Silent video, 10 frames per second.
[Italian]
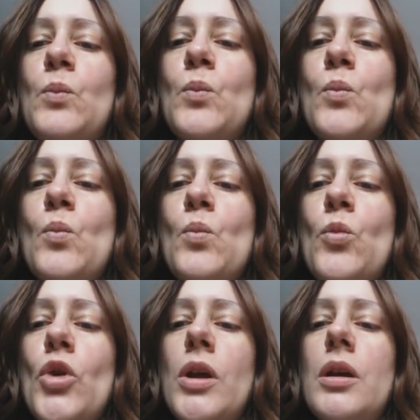come
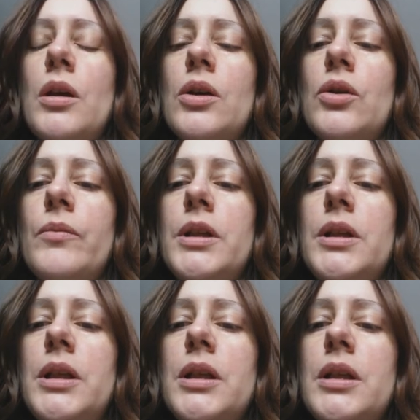dire
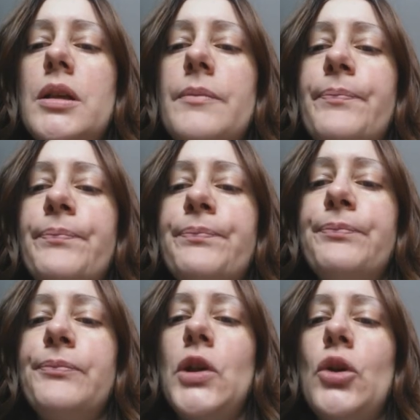io ho la possibilità
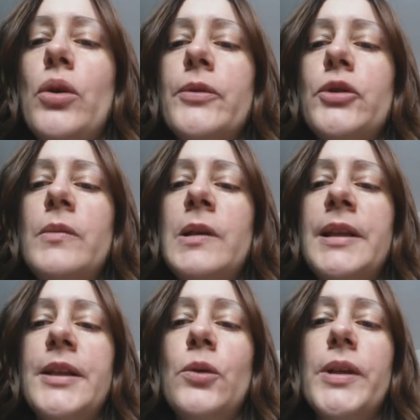di guidare qui
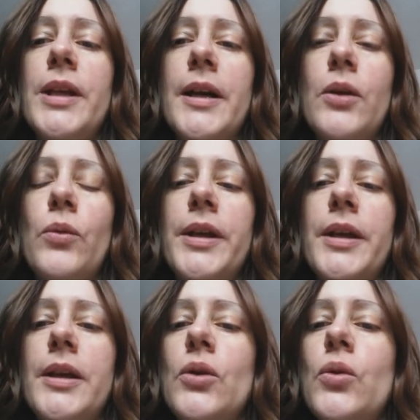e ho anche
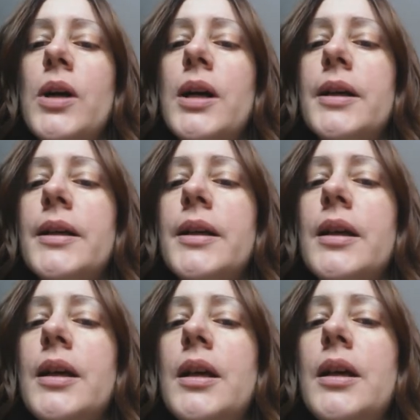
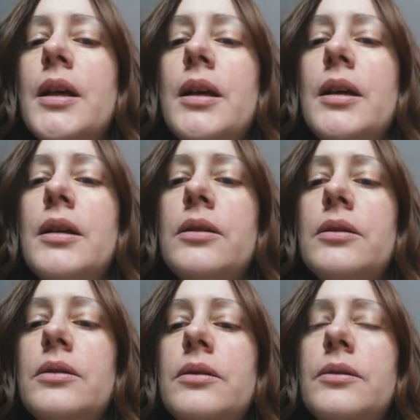um, il
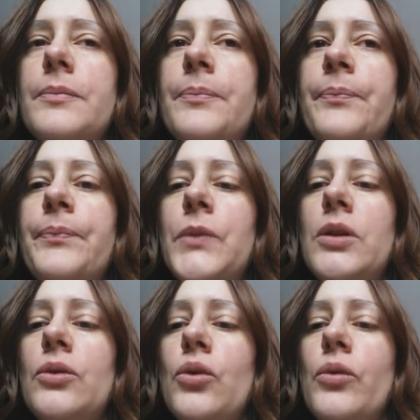documento
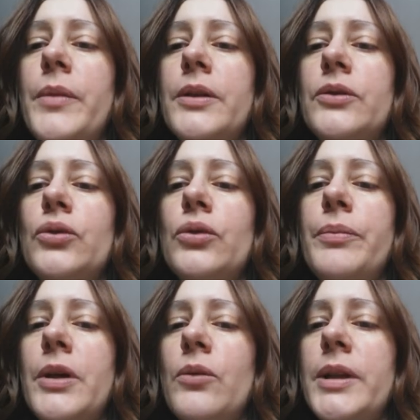per guidare,
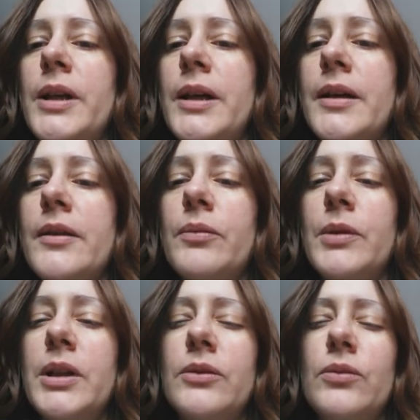aspettate un attimo,
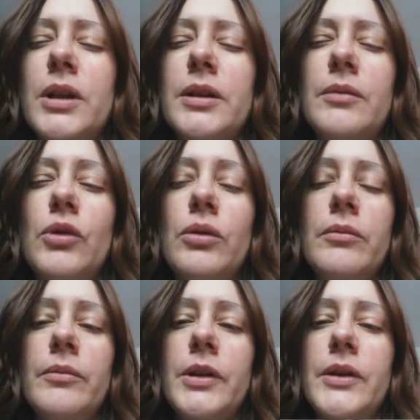mi si sta
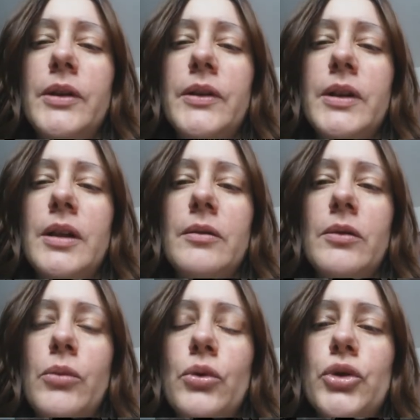bruciando il
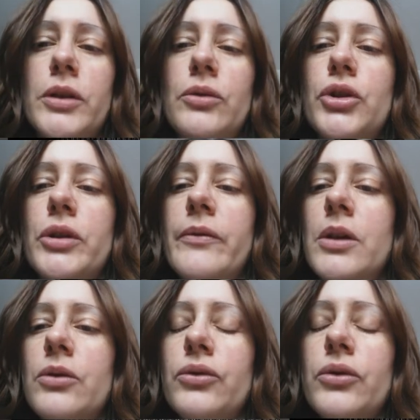cervello, sto studiando
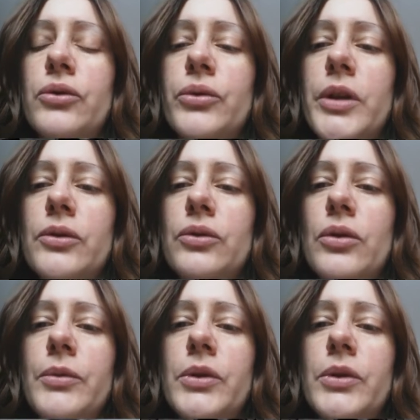troppo tedesco, mi viene